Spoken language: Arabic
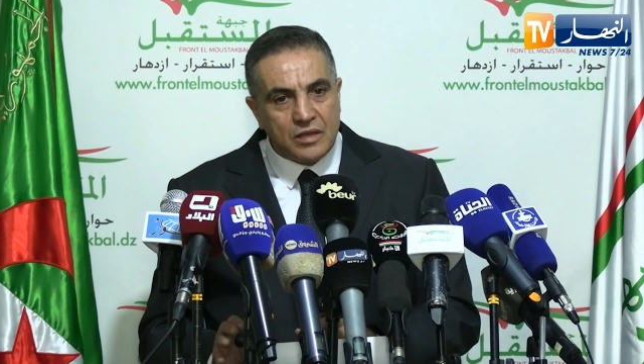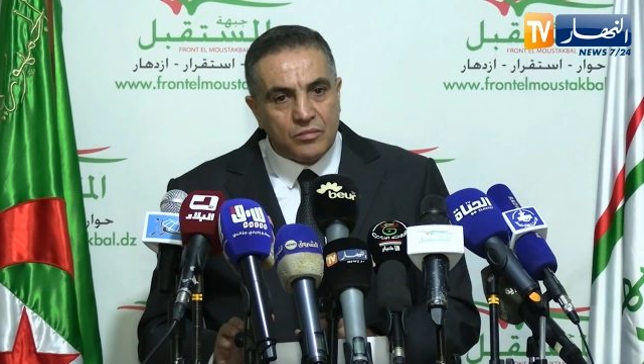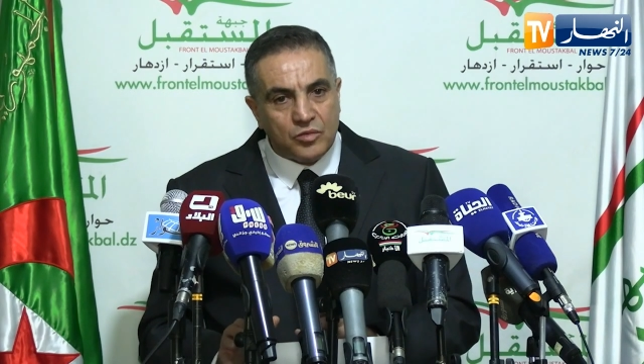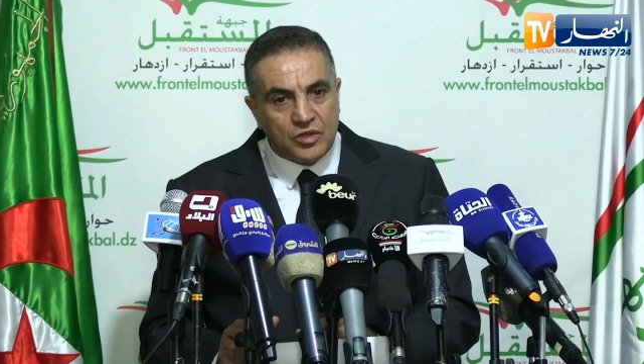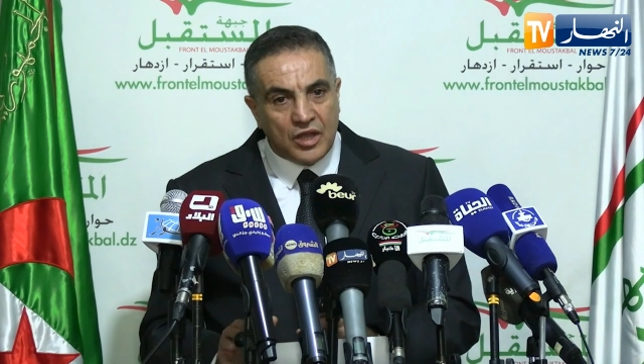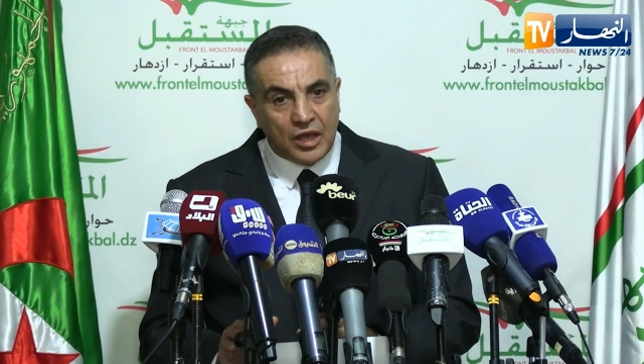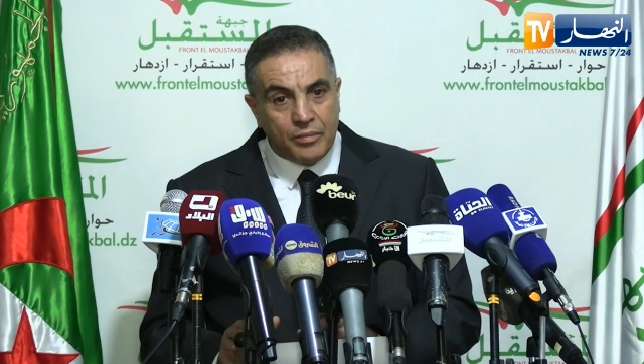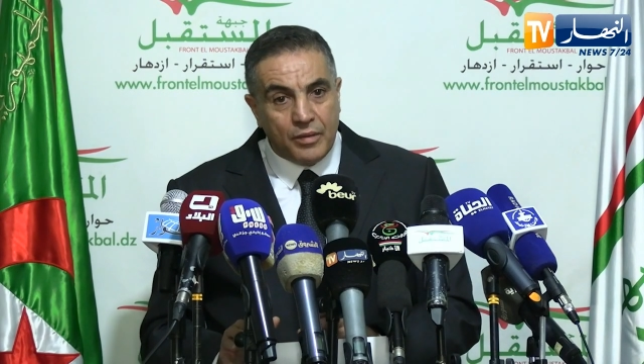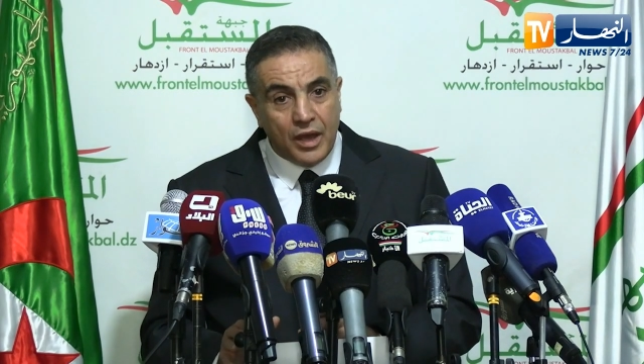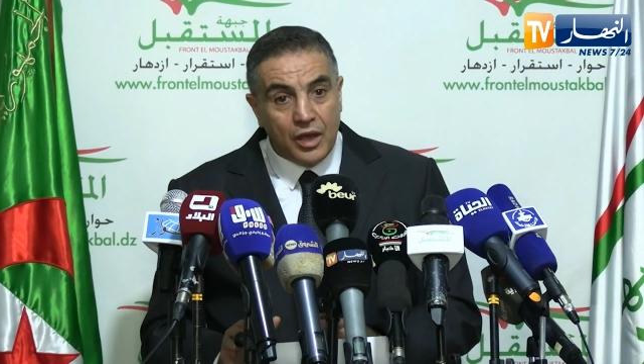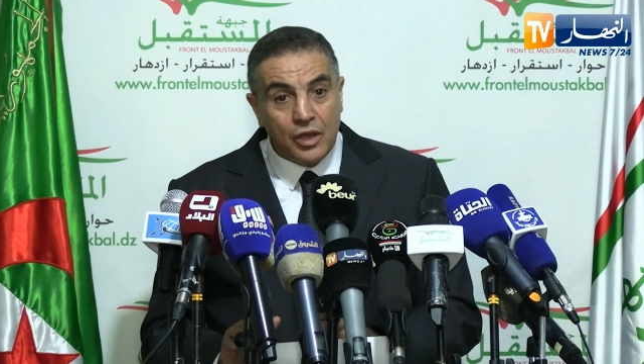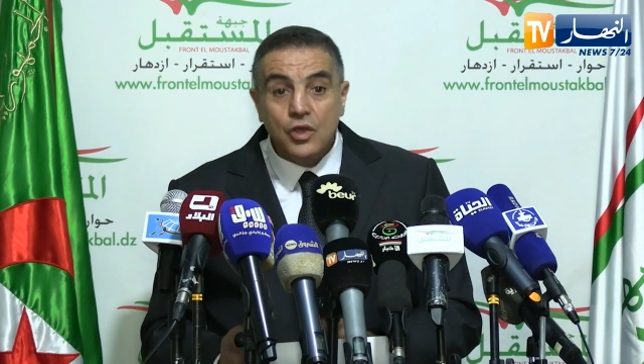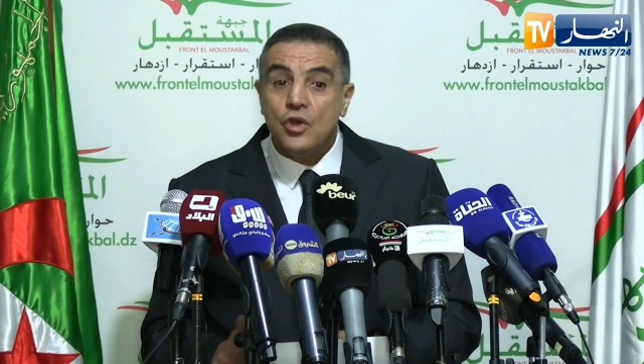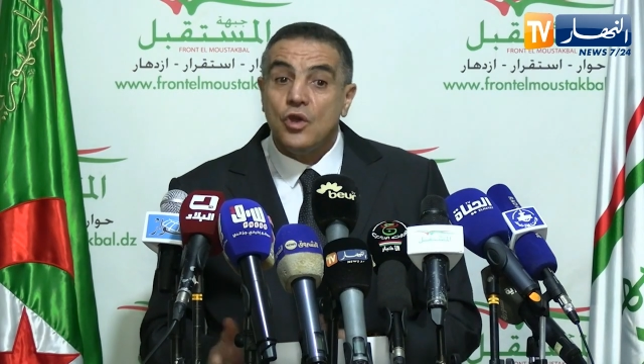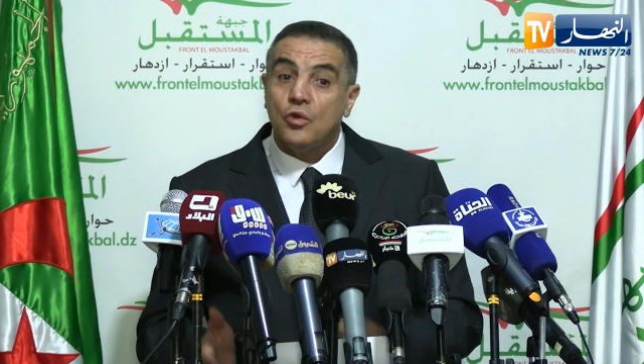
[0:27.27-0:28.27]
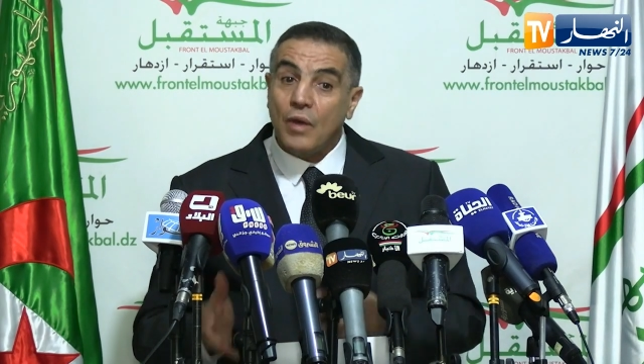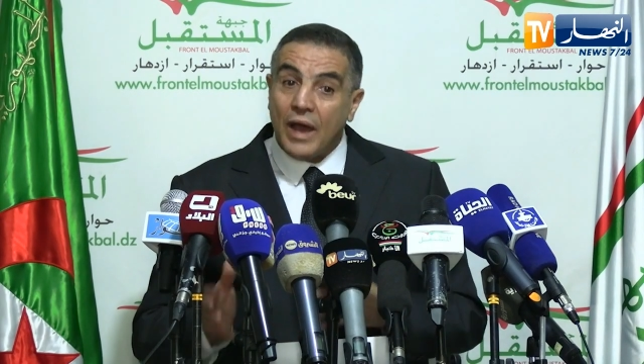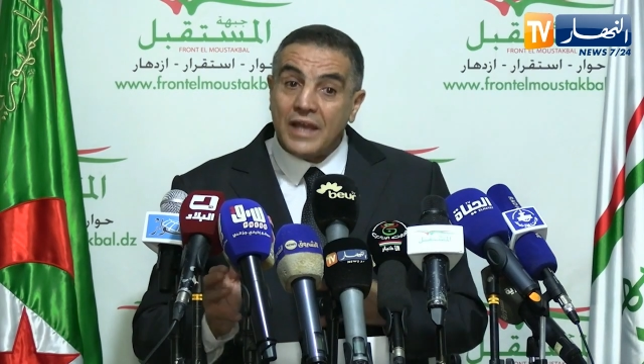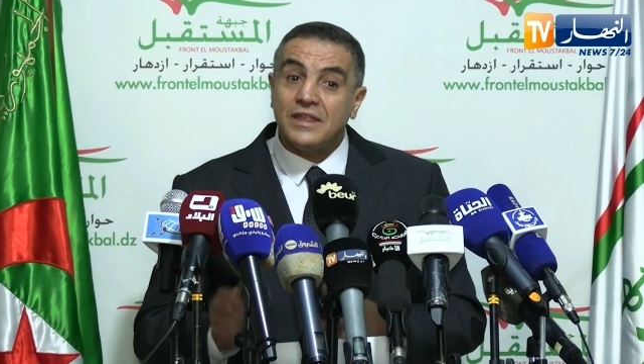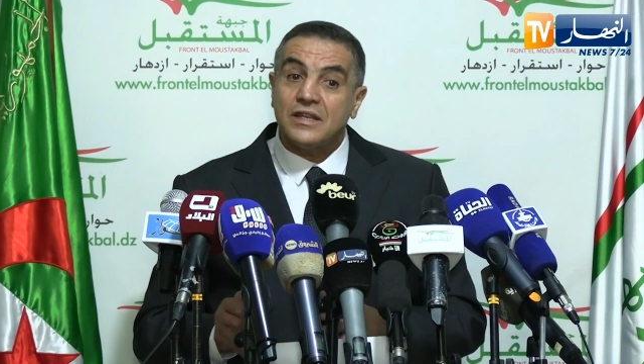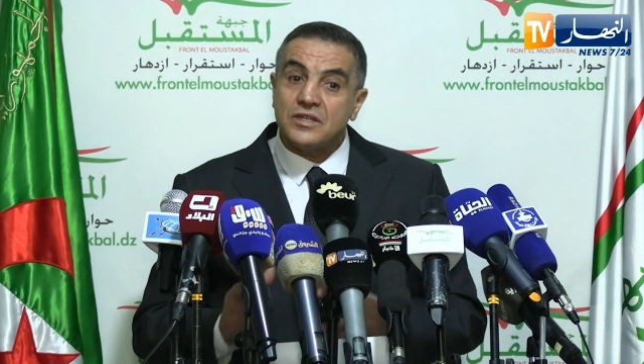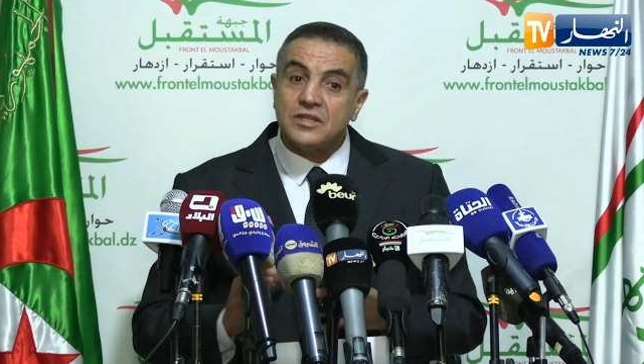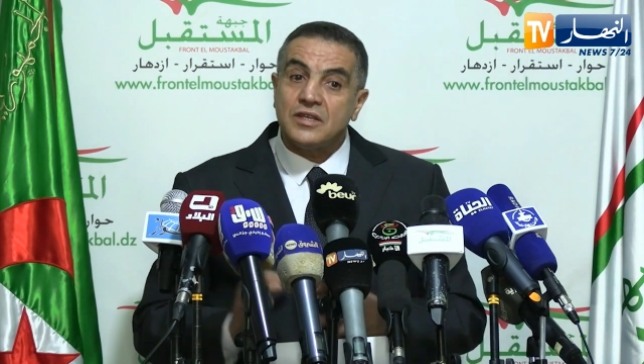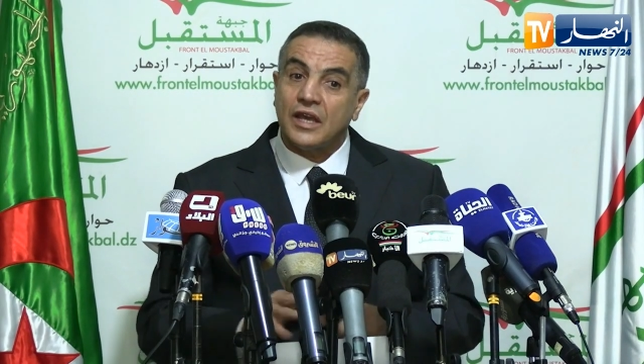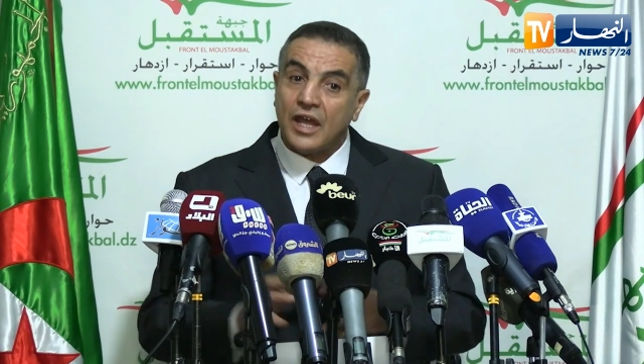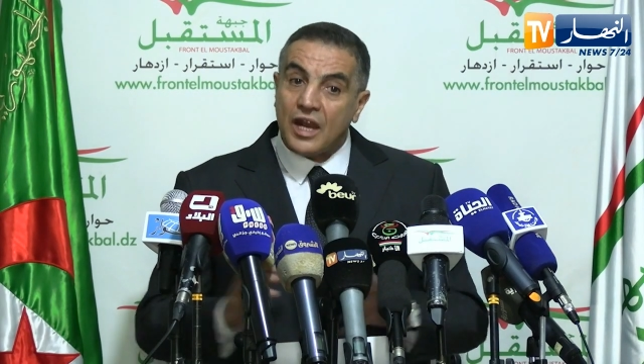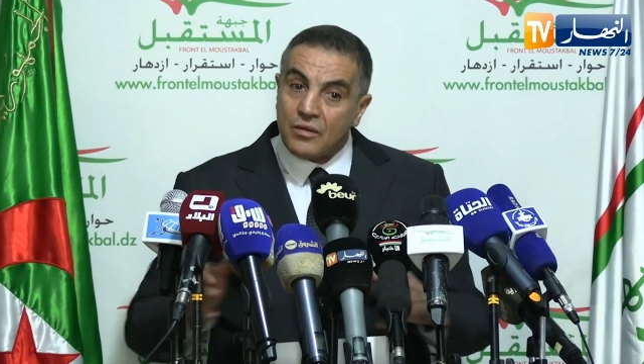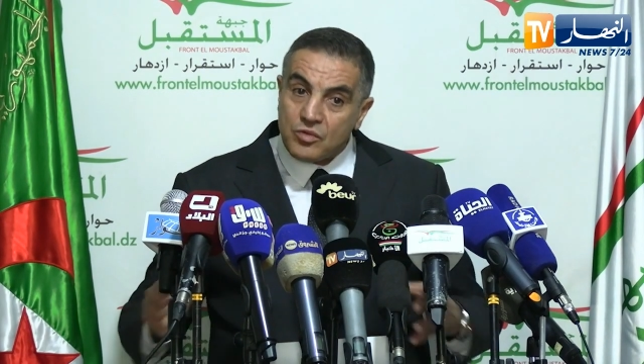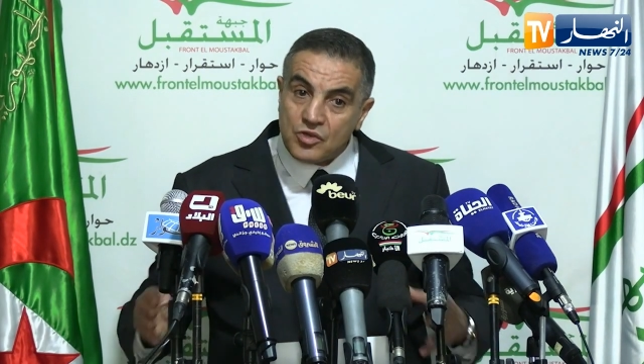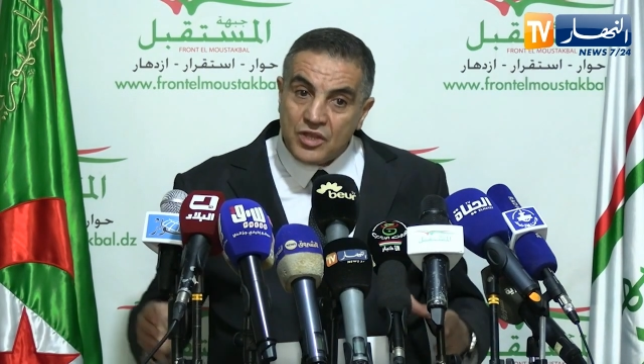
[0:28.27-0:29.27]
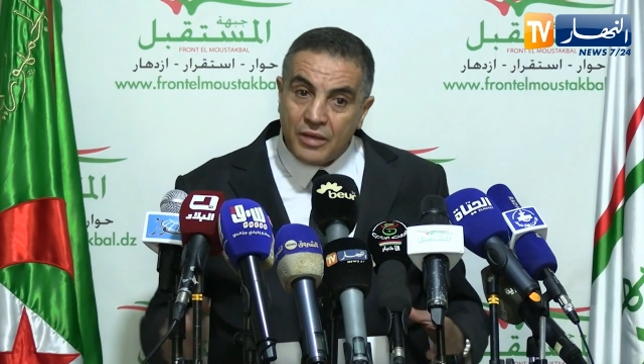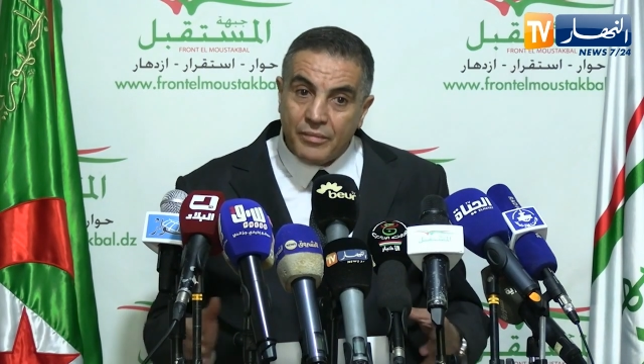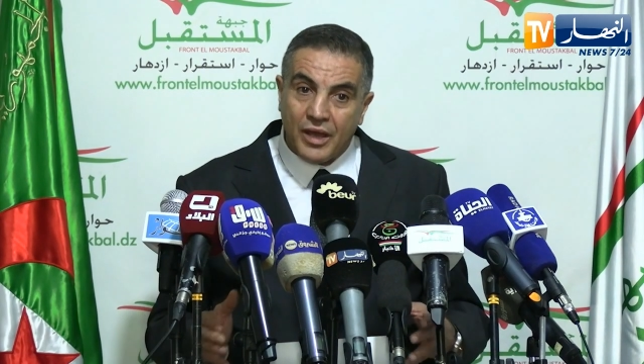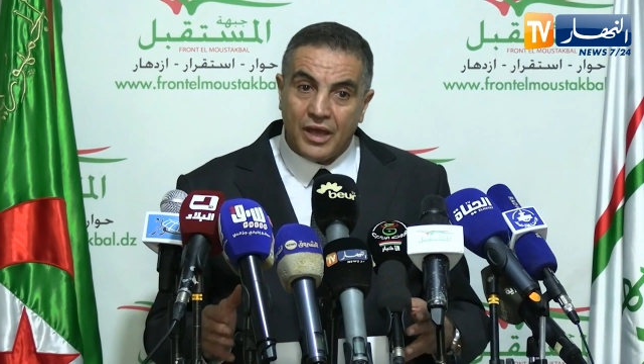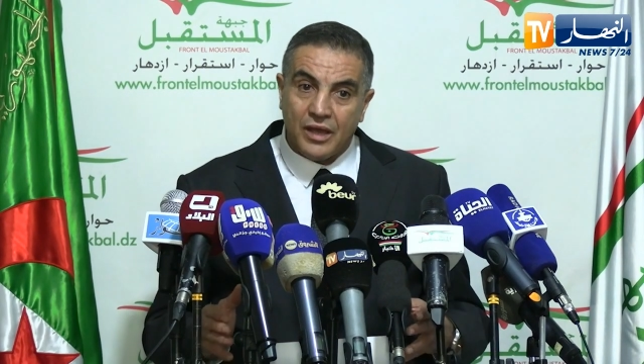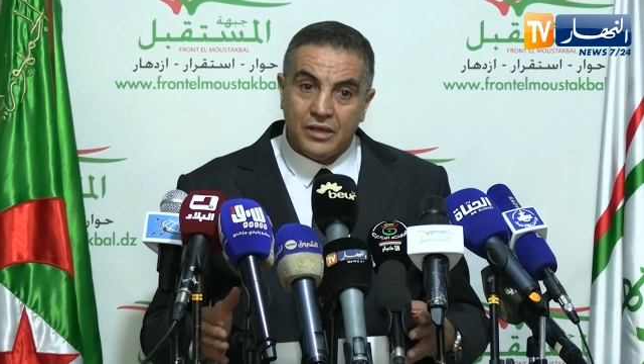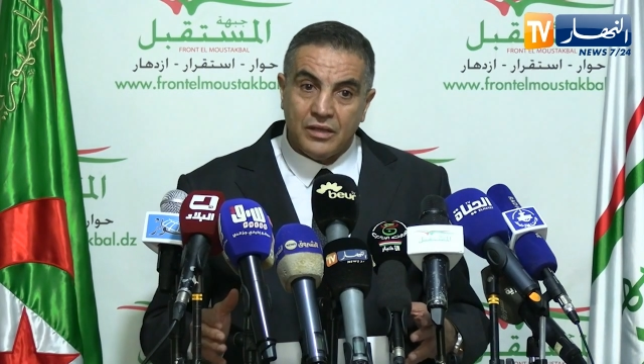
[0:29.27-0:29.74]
المنتخبة وأيضا استقرار المجتمع